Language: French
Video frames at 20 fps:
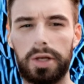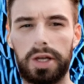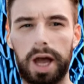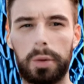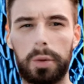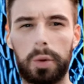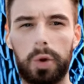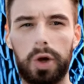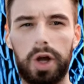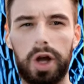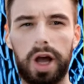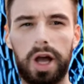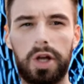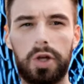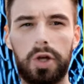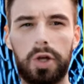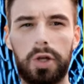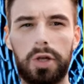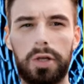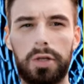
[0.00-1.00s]
la
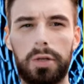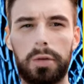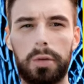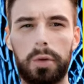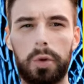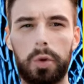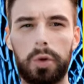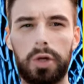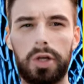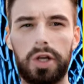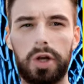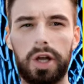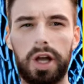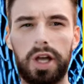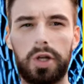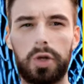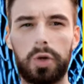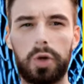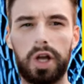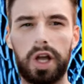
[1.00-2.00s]
pancréatite, l'ulcère
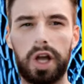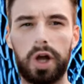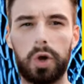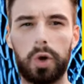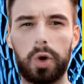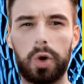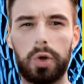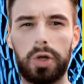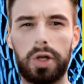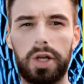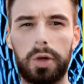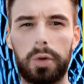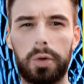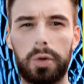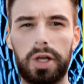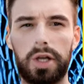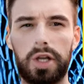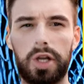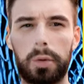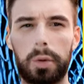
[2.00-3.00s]
gastrique et le cancer
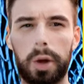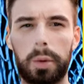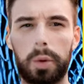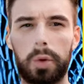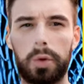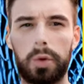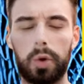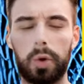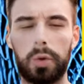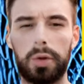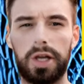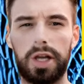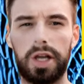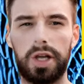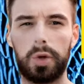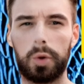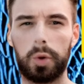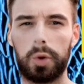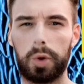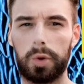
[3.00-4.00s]
de l'estomac peuvent causer
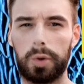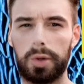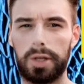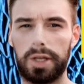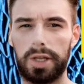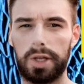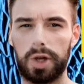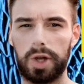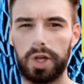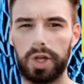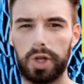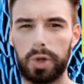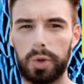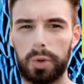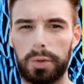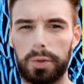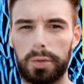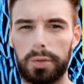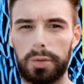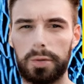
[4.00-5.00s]
des douleurs dans cette
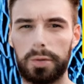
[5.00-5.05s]
région.